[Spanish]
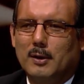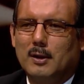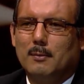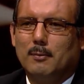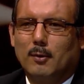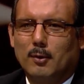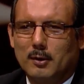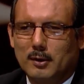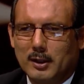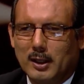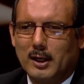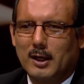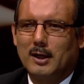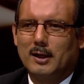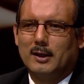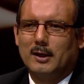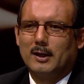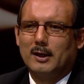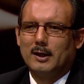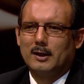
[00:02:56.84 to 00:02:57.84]
y puede
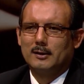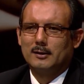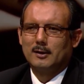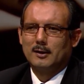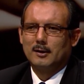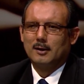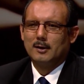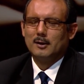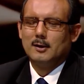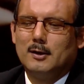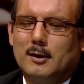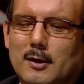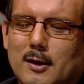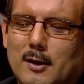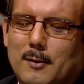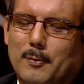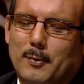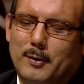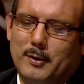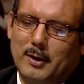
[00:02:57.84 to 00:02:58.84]
moldear el carácter
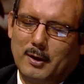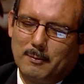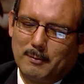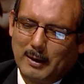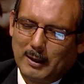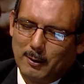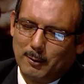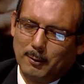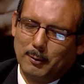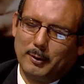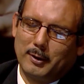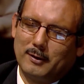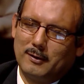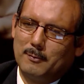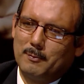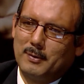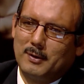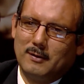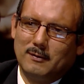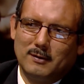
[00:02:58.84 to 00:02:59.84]
y poner
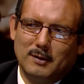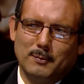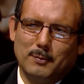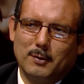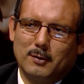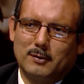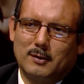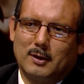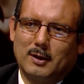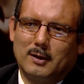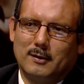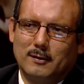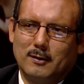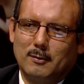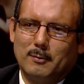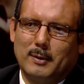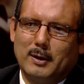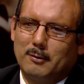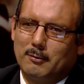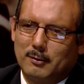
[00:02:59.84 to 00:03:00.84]
valores y principios en el
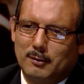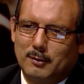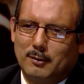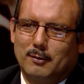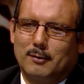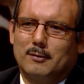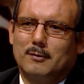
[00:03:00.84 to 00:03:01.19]
ser humano de